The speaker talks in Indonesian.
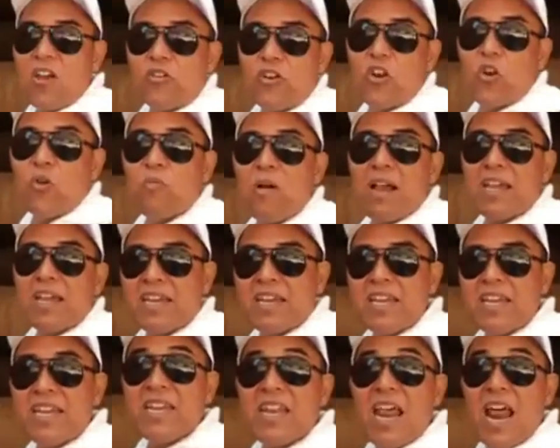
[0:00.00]
kalau di lubang
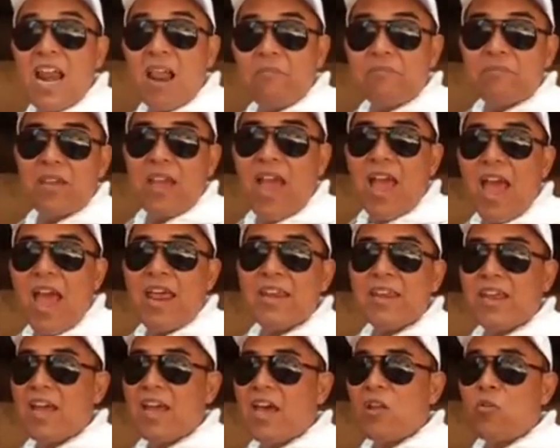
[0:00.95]
ini di dalamnya
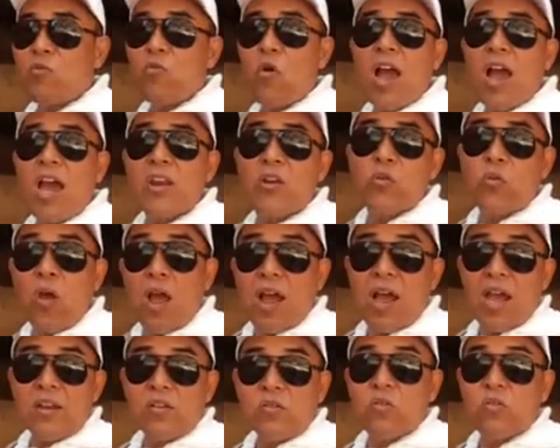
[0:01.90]
ada
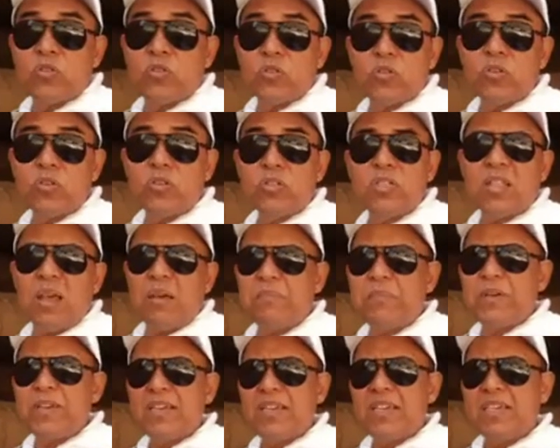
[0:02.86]
ruangan-ruangan khusus
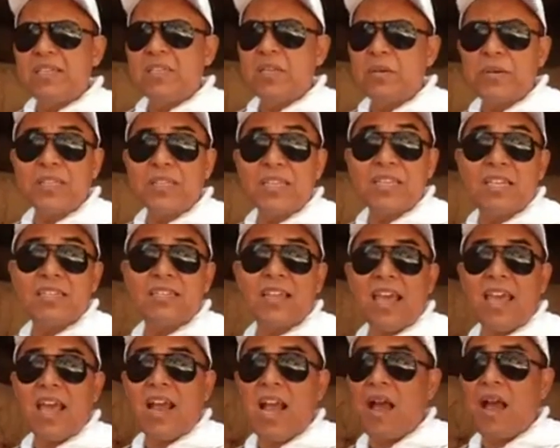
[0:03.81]
tapi sepertinya
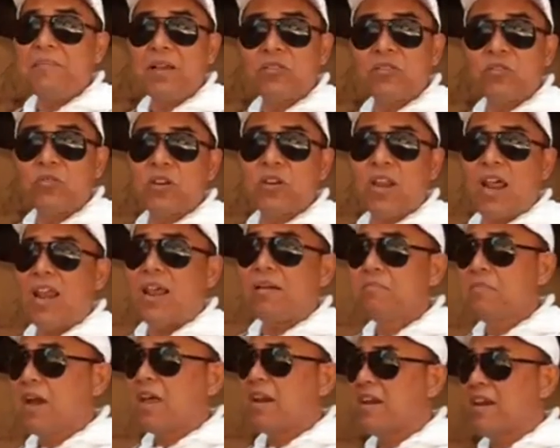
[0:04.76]
saya nggak masuk ke
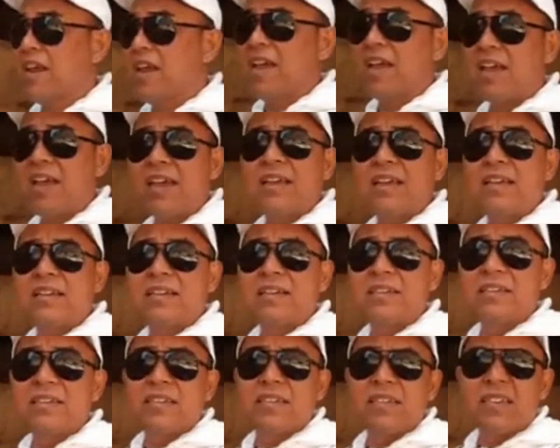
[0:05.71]
dalam karena
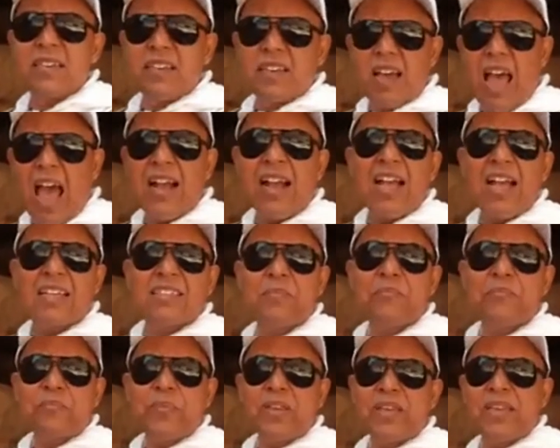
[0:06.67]
agak
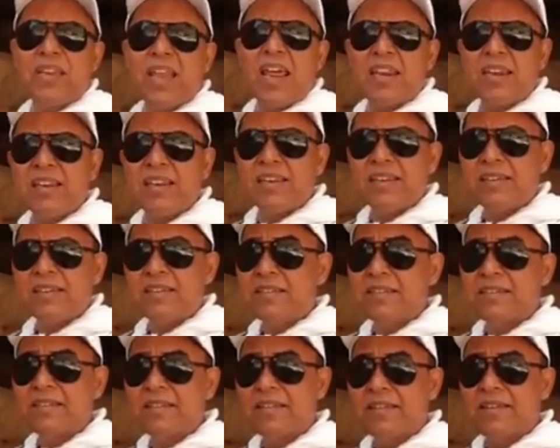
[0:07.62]
sempit dan
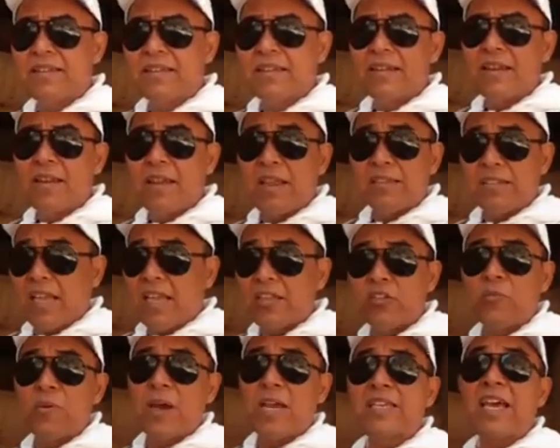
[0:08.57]

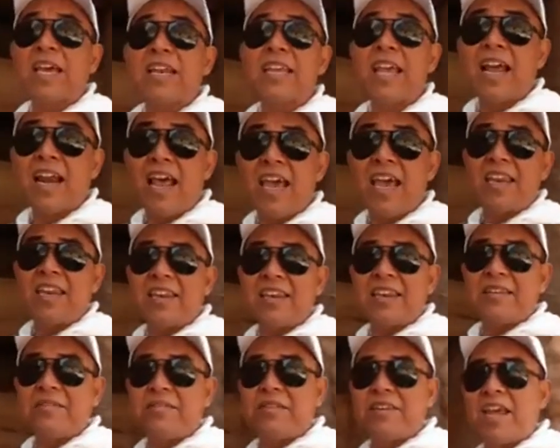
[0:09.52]
saya coba cari yang lain
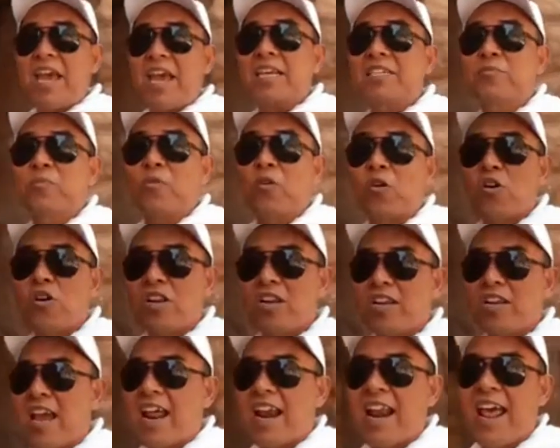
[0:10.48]

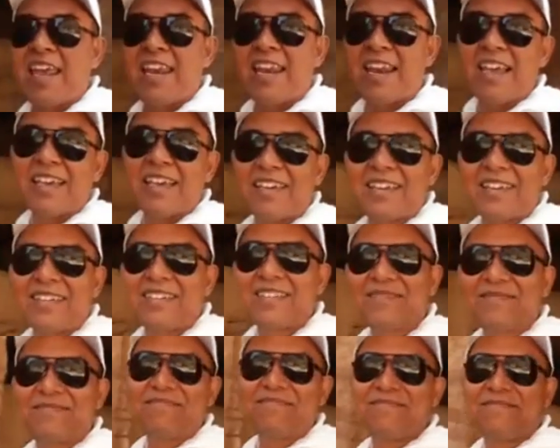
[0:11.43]
dieksplor yang lain
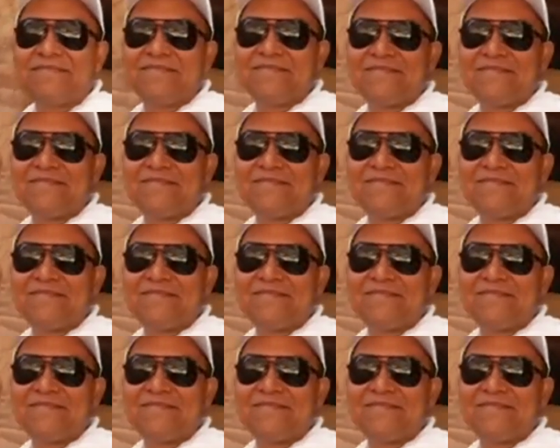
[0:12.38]
lain.